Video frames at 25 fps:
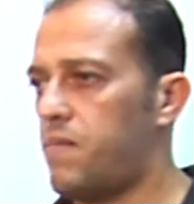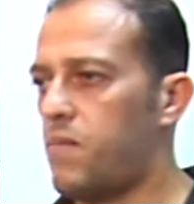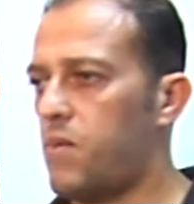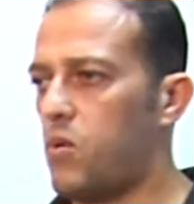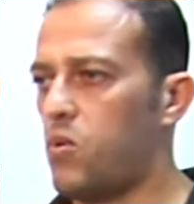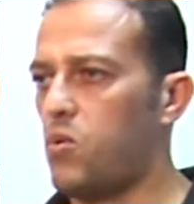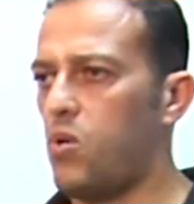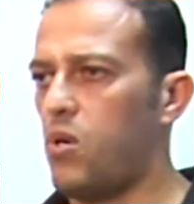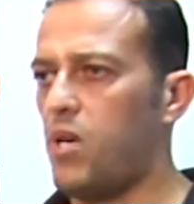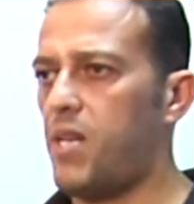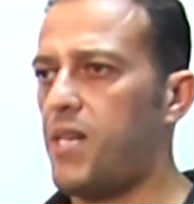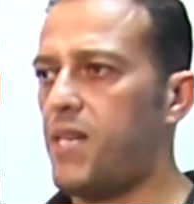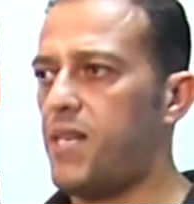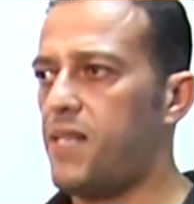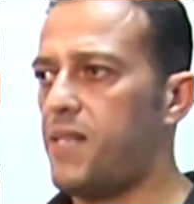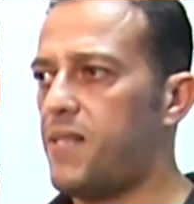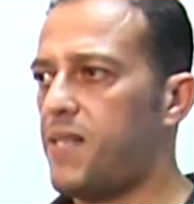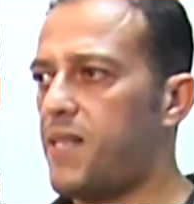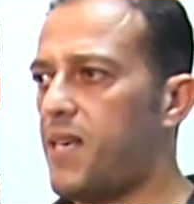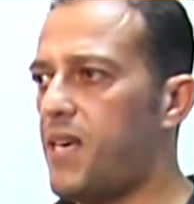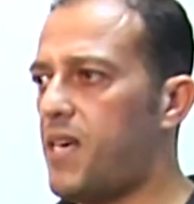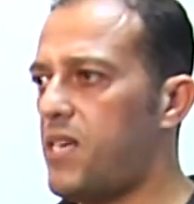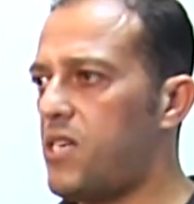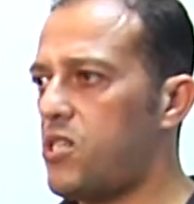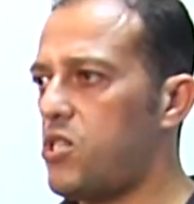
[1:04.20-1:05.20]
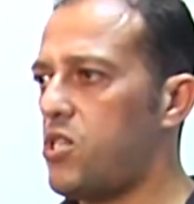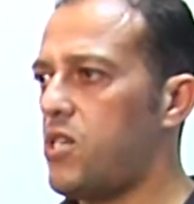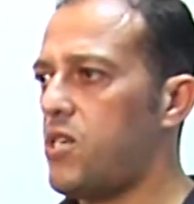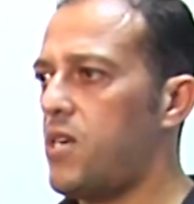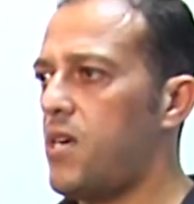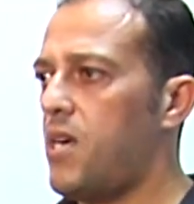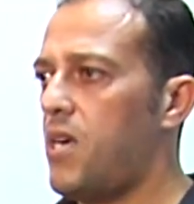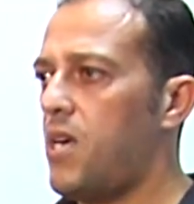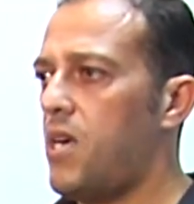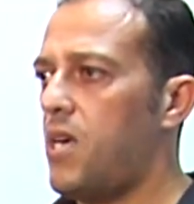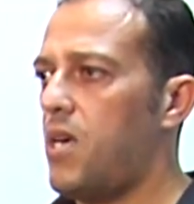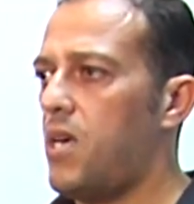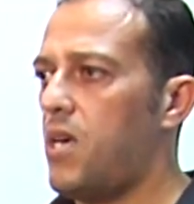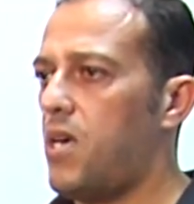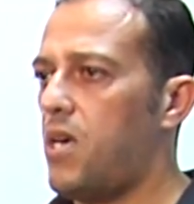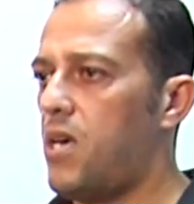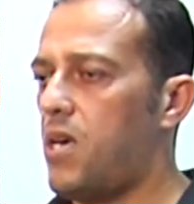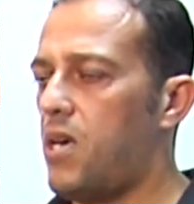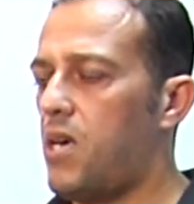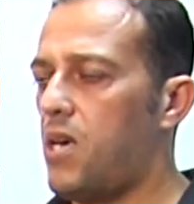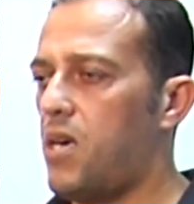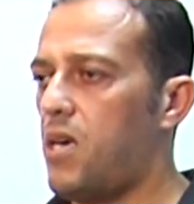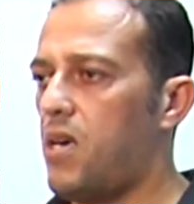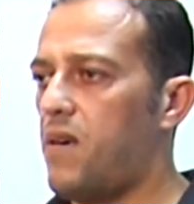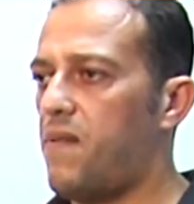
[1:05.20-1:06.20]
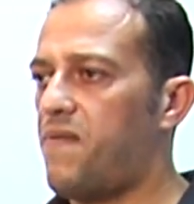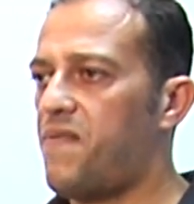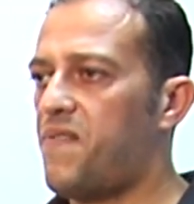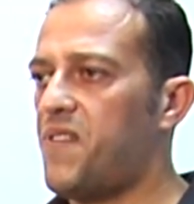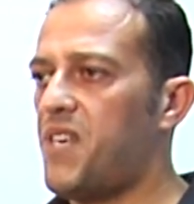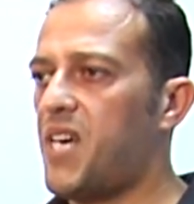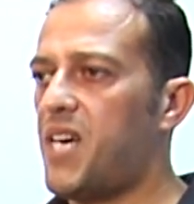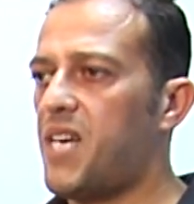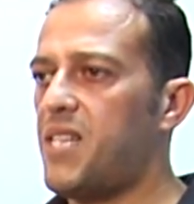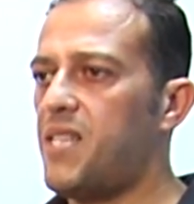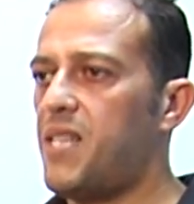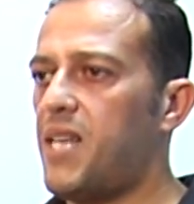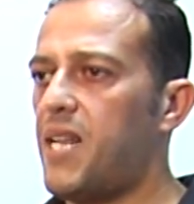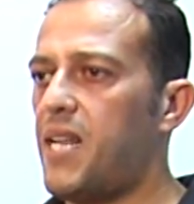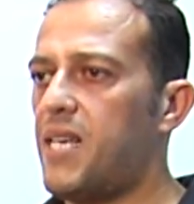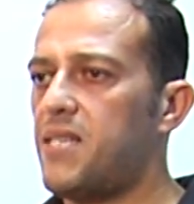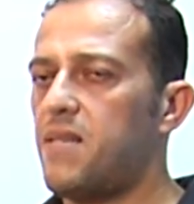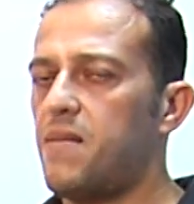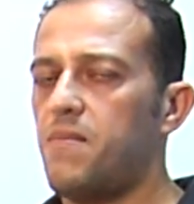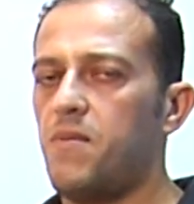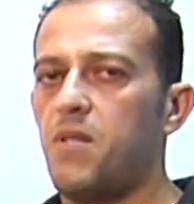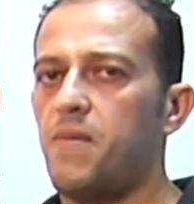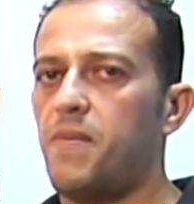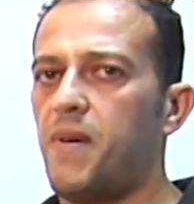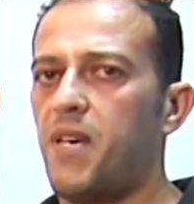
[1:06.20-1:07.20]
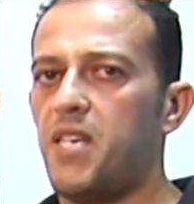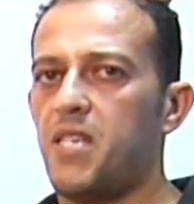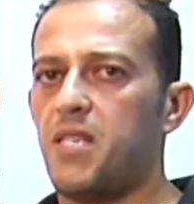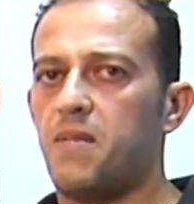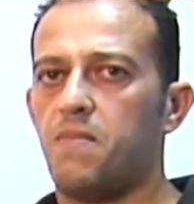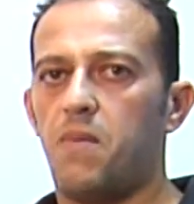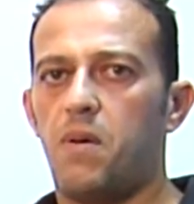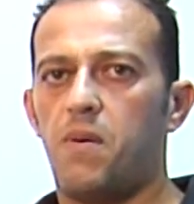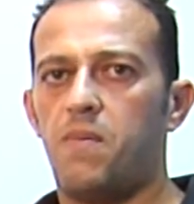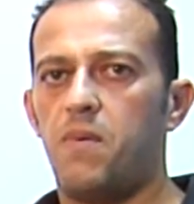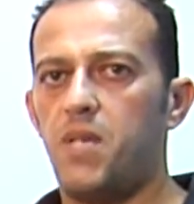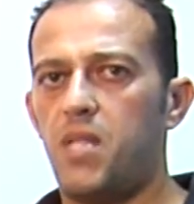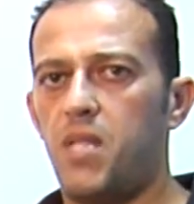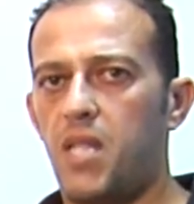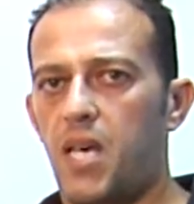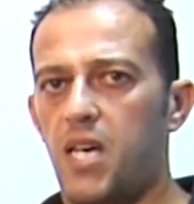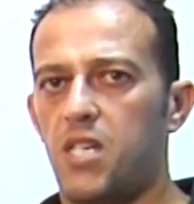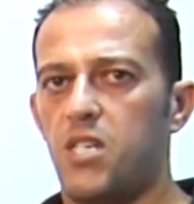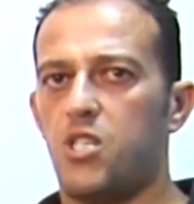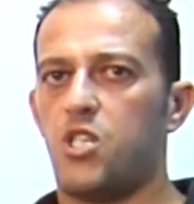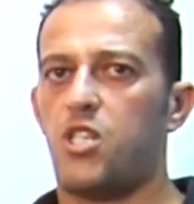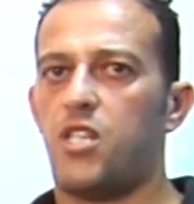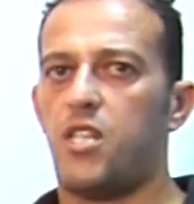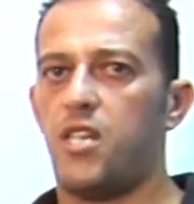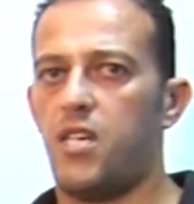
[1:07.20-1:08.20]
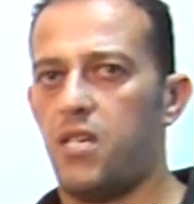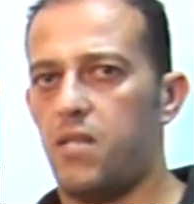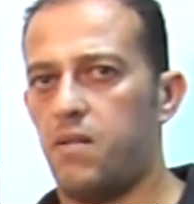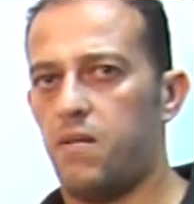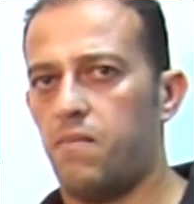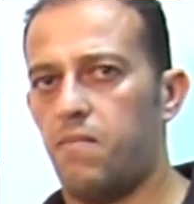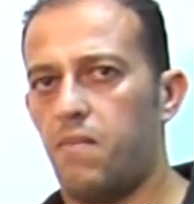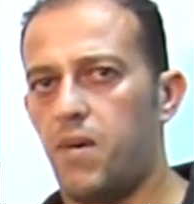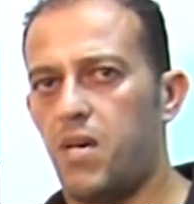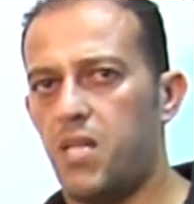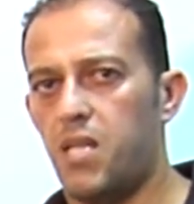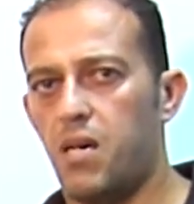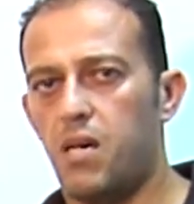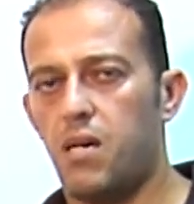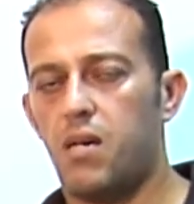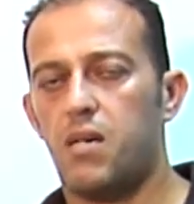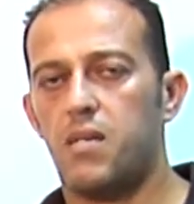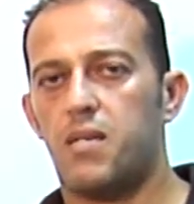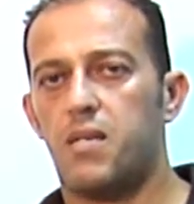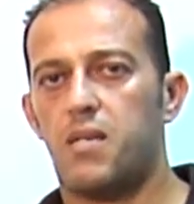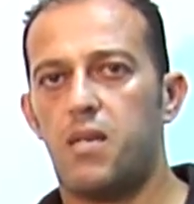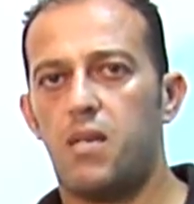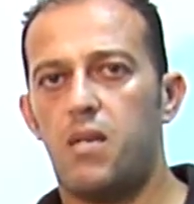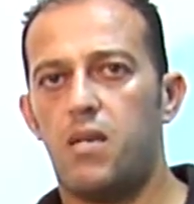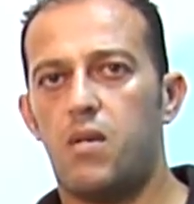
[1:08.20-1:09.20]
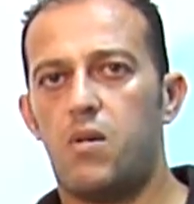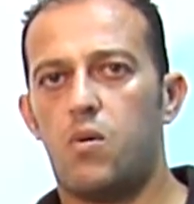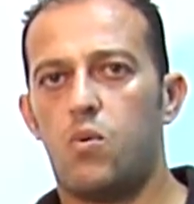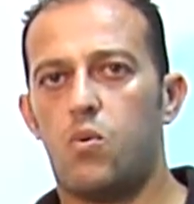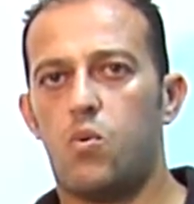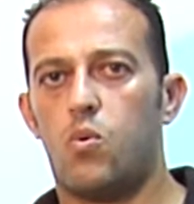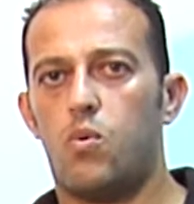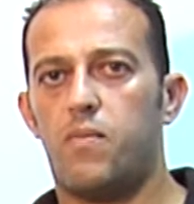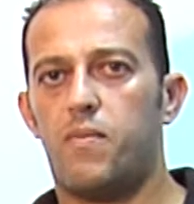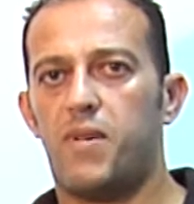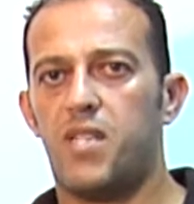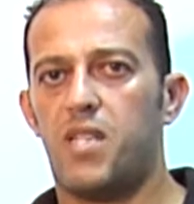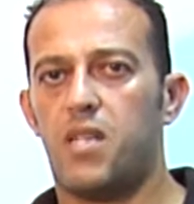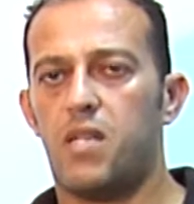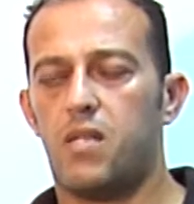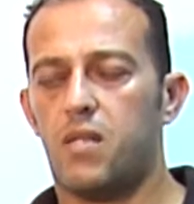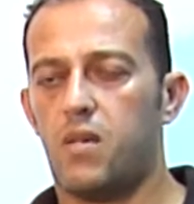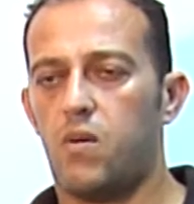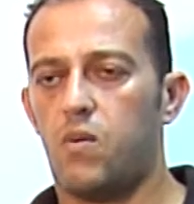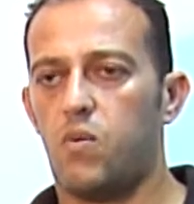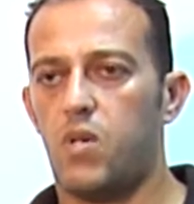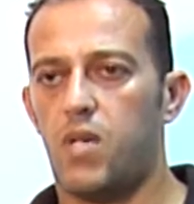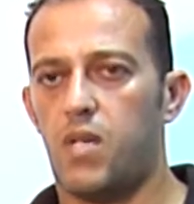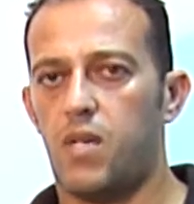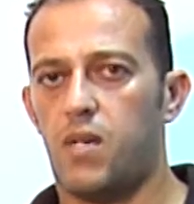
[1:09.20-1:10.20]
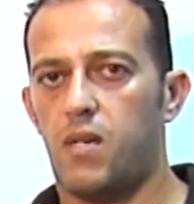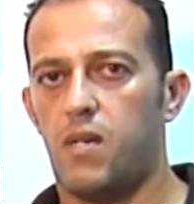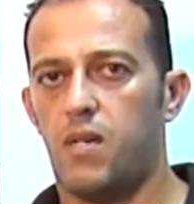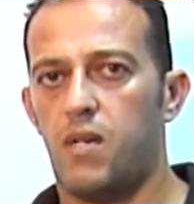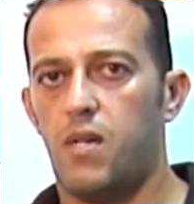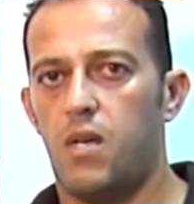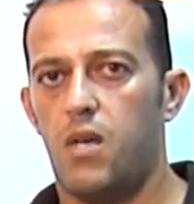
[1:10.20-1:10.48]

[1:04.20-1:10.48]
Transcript: موضوع الإنتاج آه، في عندي لازم نميز ما بين حاجتين مدى قصير ومدى طويل